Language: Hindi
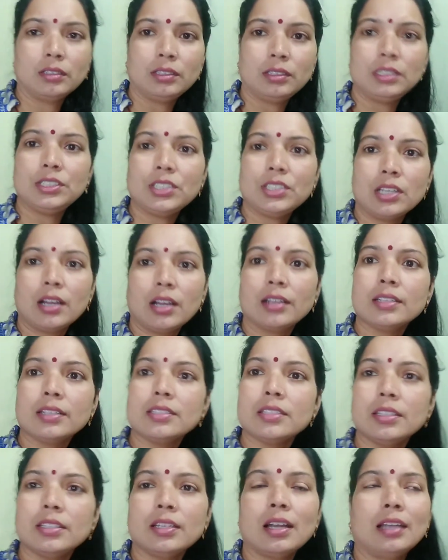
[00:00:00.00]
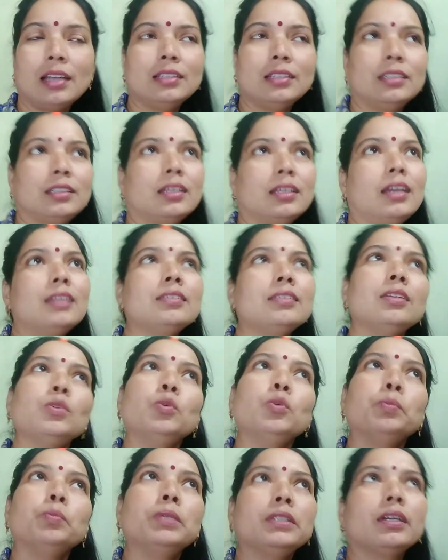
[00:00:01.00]
नीचे आंगन से दिखाई देता है इसलिए
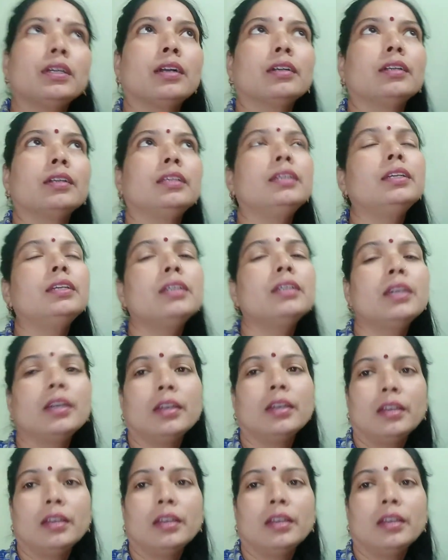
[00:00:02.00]
ऊपर जाकर ही